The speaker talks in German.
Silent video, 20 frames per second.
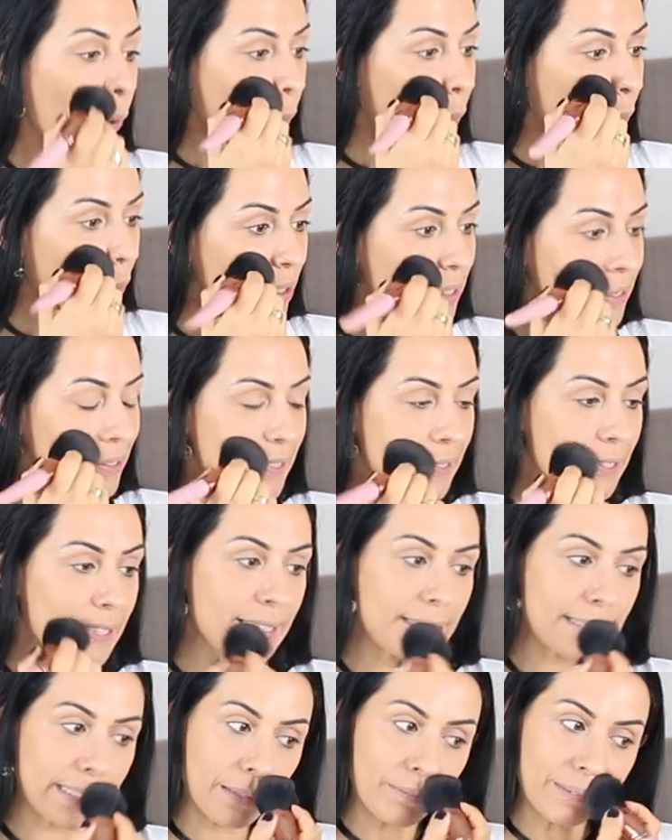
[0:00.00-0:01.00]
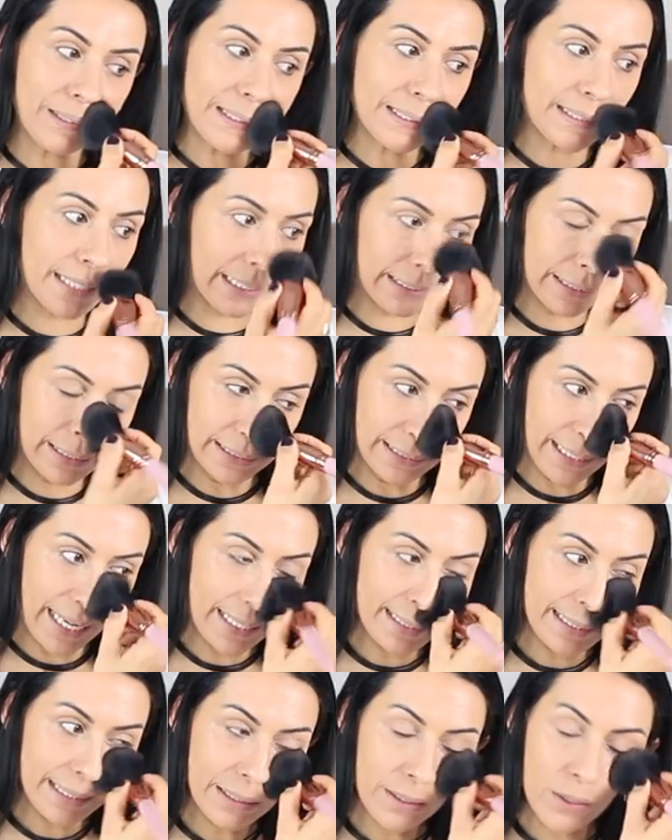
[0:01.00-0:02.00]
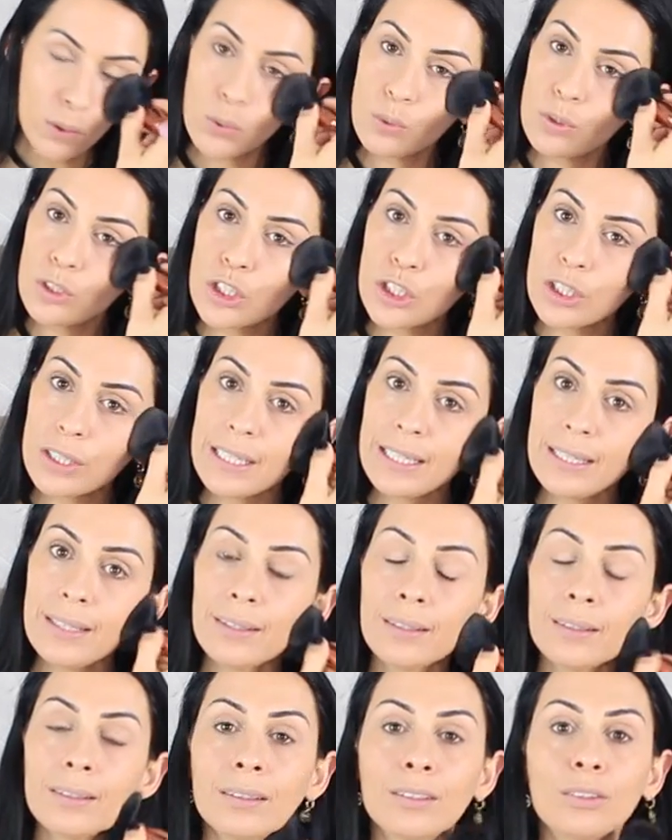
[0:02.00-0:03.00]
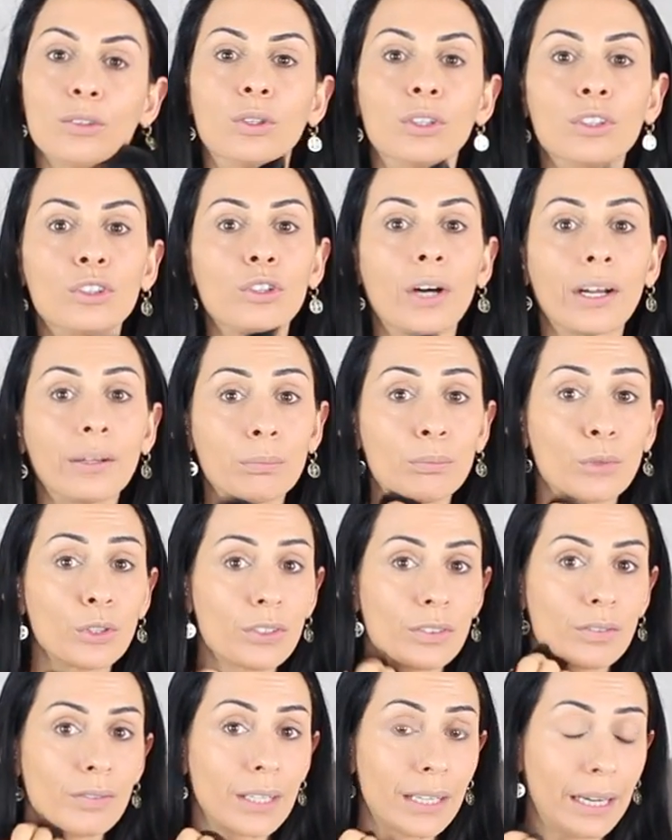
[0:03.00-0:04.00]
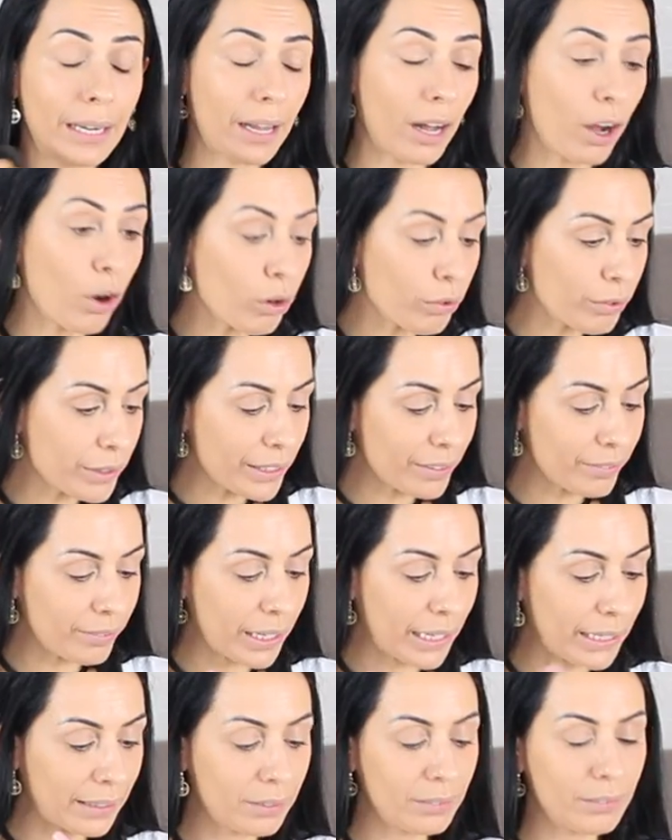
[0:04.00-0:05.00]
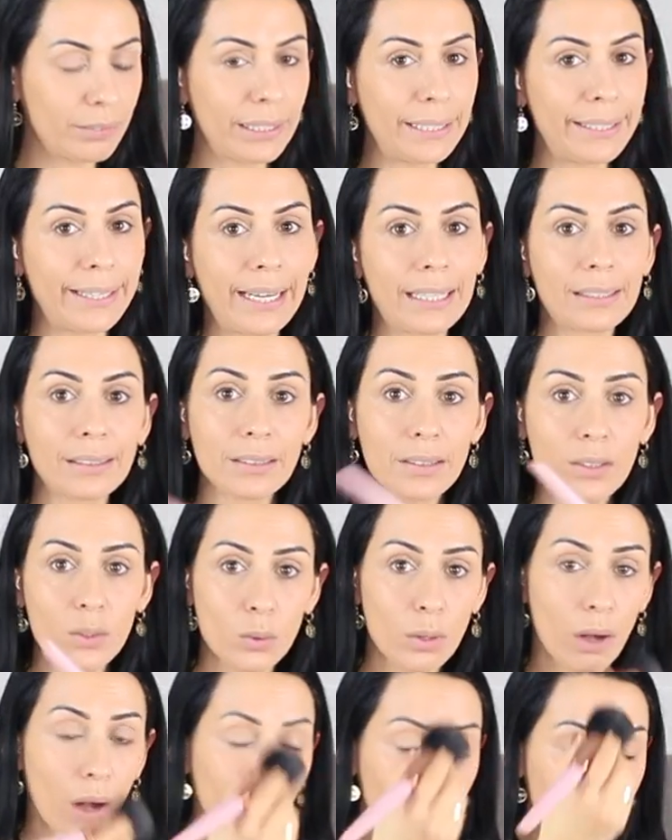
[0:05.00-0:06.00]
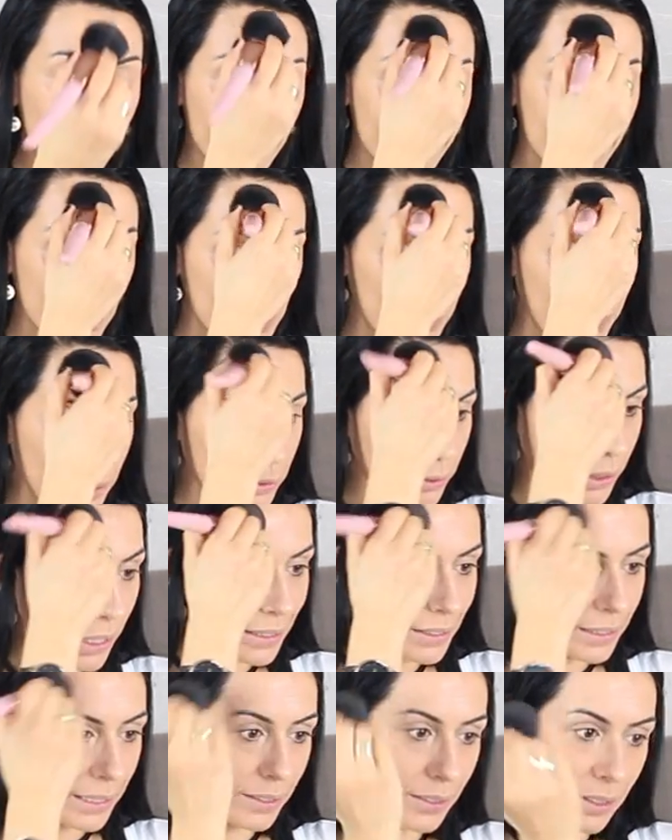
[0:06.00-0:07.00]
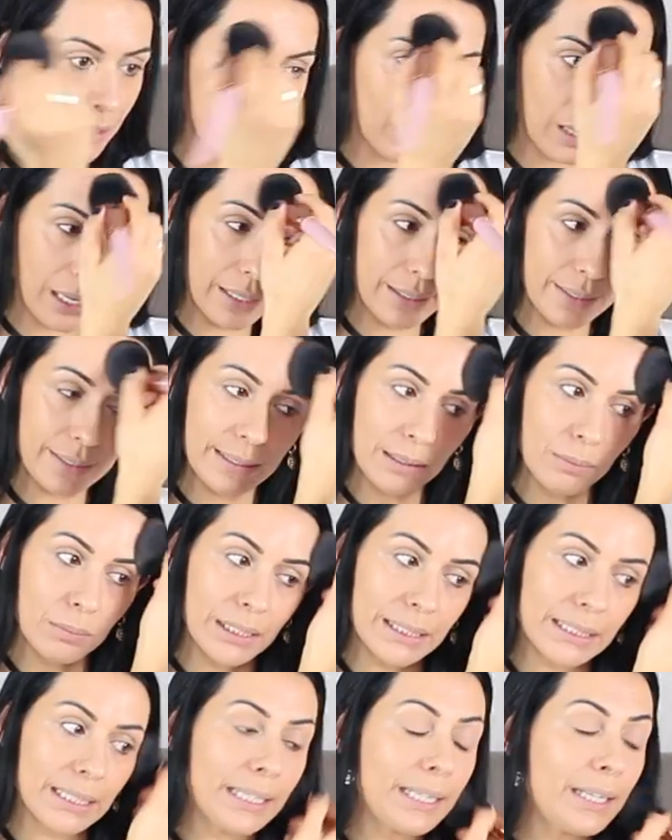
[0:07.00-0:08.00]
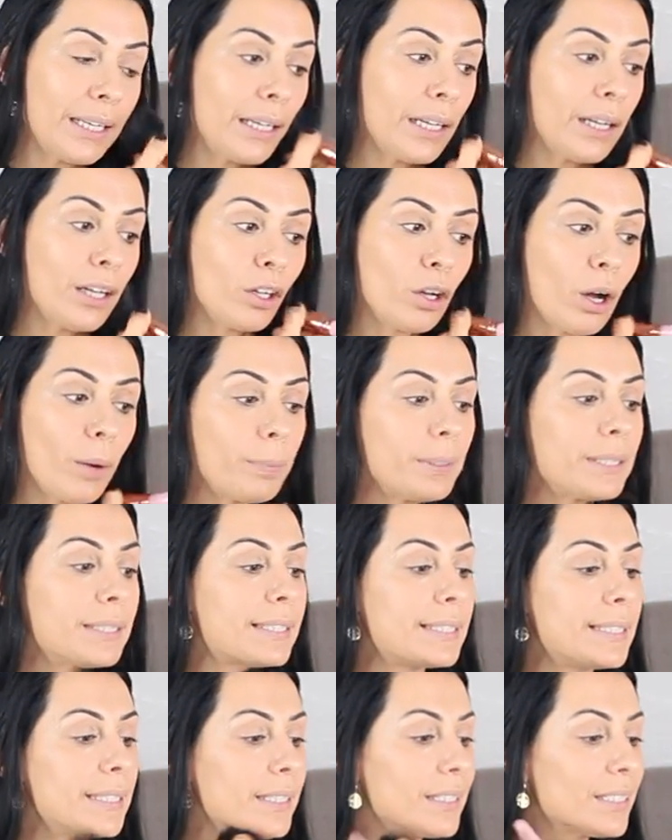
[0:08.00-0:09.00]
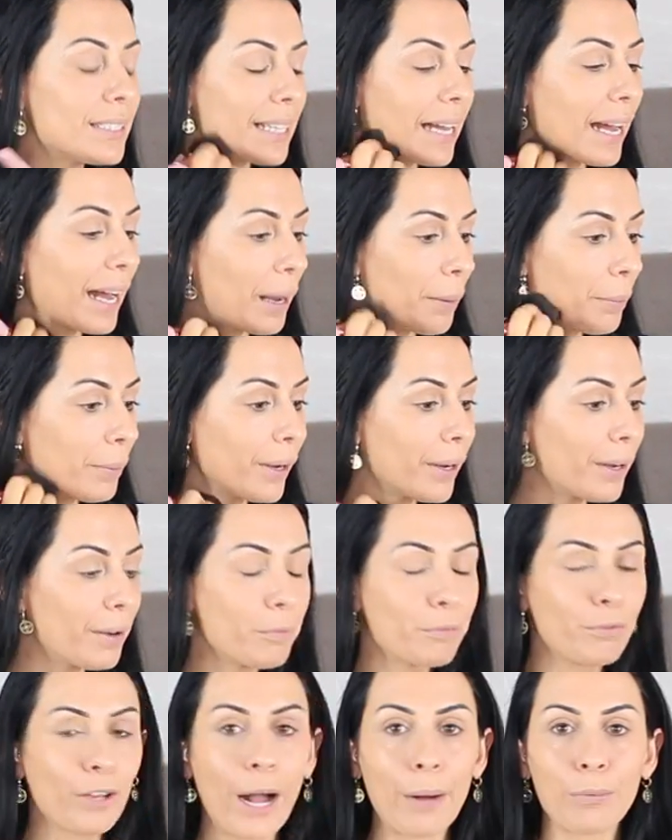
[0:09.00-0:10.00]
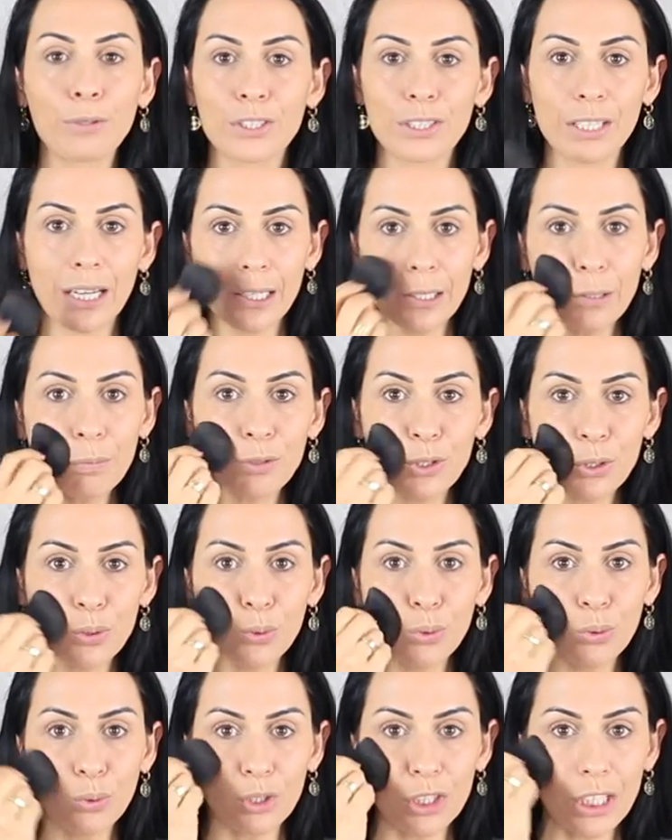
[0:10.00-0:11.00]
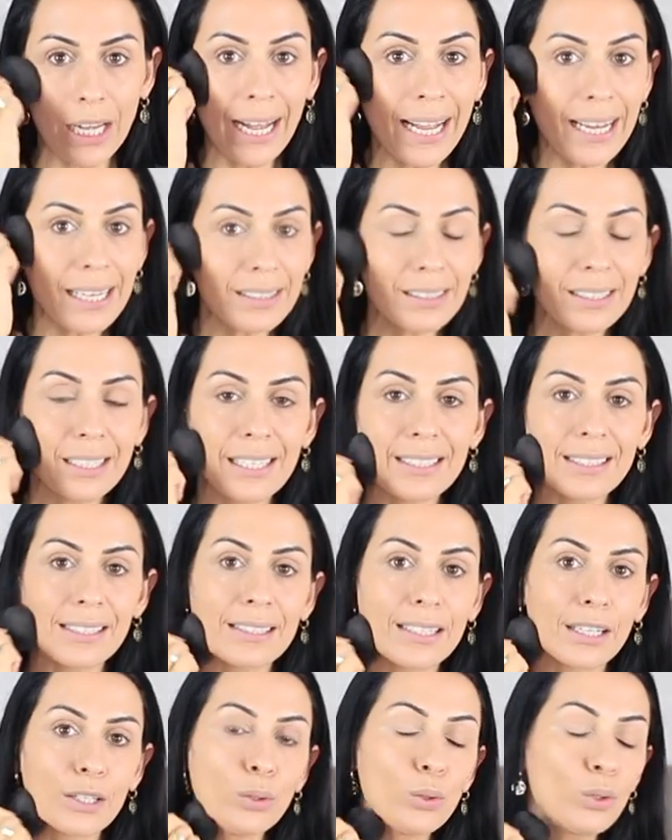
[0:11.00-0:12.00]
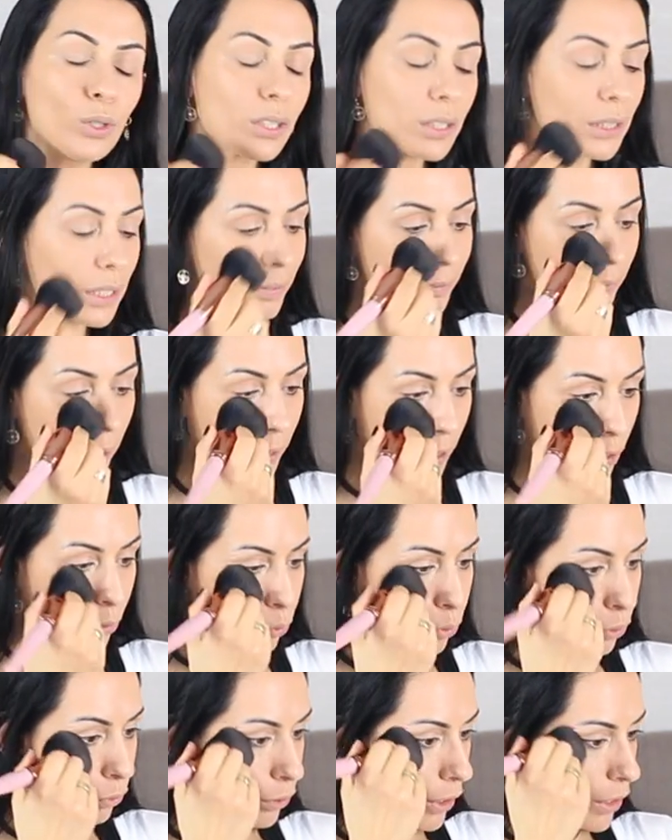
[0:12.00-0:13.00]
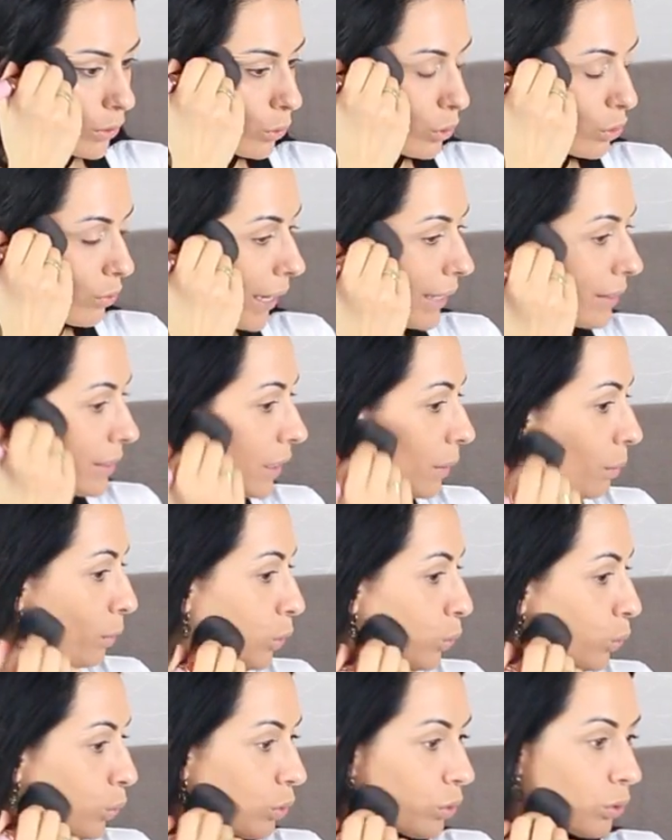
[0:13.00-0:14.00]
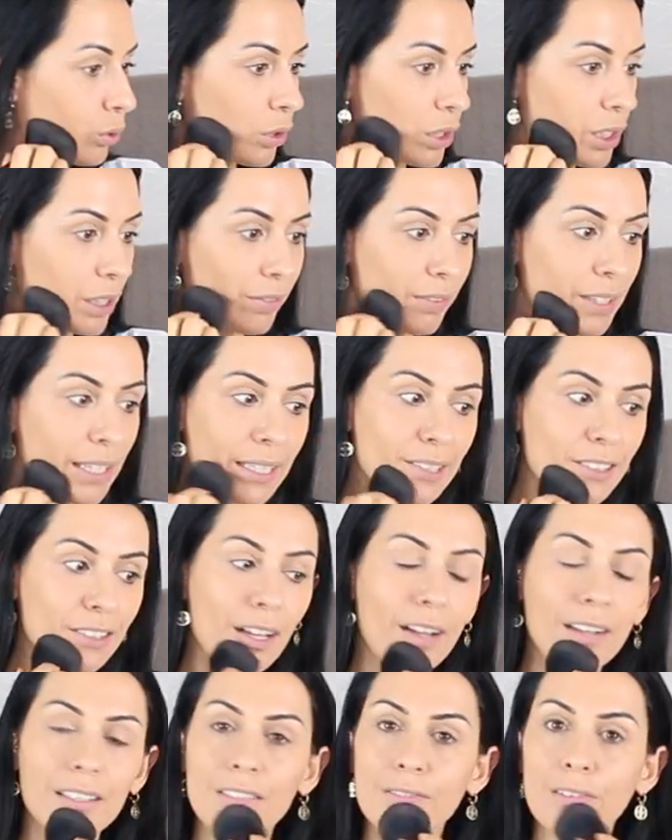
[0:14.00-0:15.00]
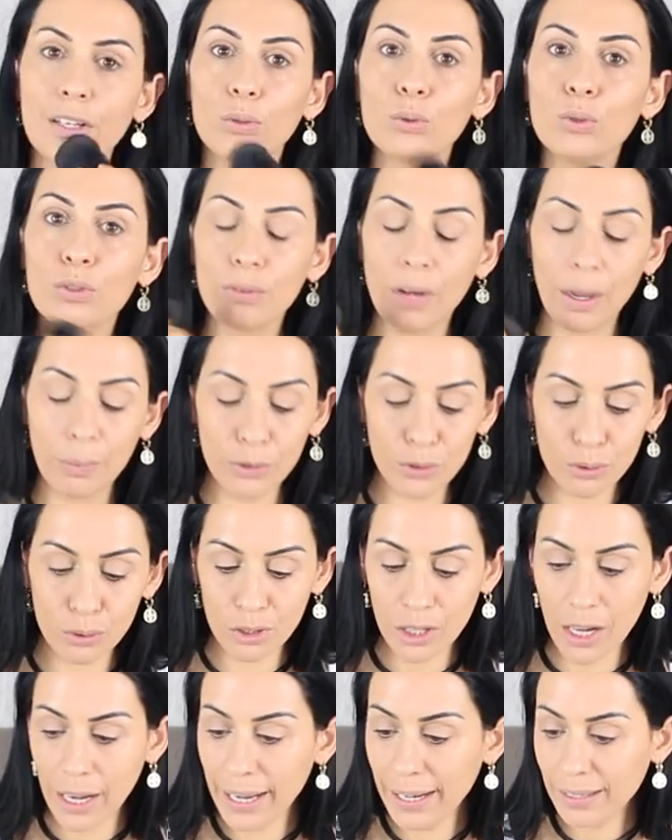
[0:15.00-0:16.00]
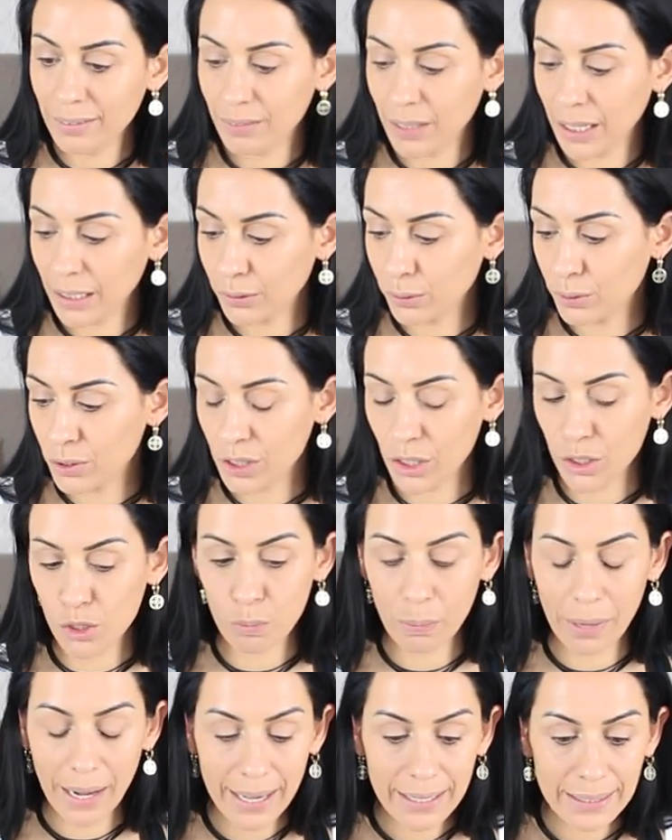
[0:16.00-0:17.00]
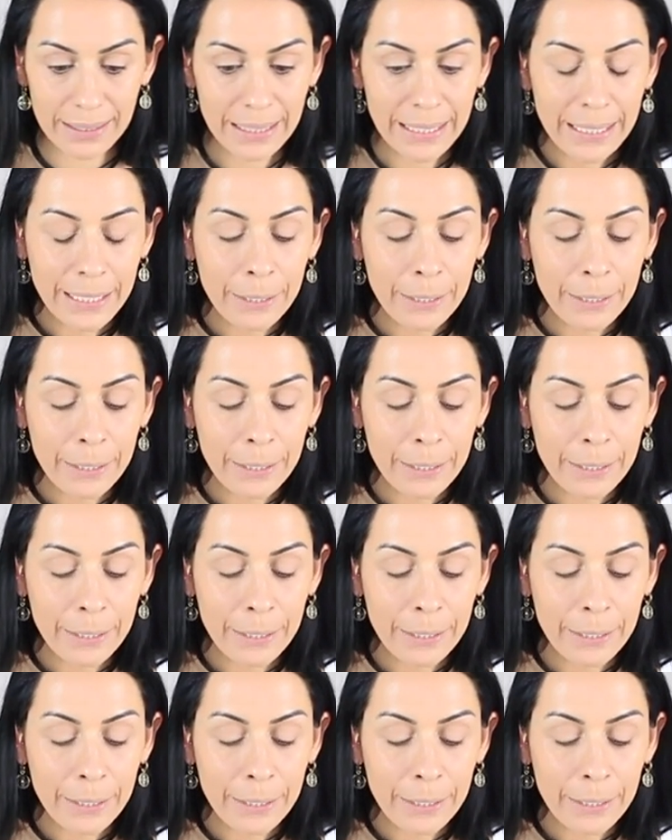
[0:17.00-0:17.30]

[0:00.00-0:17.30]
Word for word: Und sie ist dann, wie gesagt, in Kassel zugestiegen und dort mussten wir dann auch wieder warten, weil der andere Zug auch wieder Verspätung hatte. Also es war alles ziemlich kompliziert, aber wir haben uns dann im Zug unterhalten, als es dann losging, waren dann ungefähr so 20 Minuten unterwegs, alles war gut, wir haben uns unterhalten, wir hatten unseren Spaß.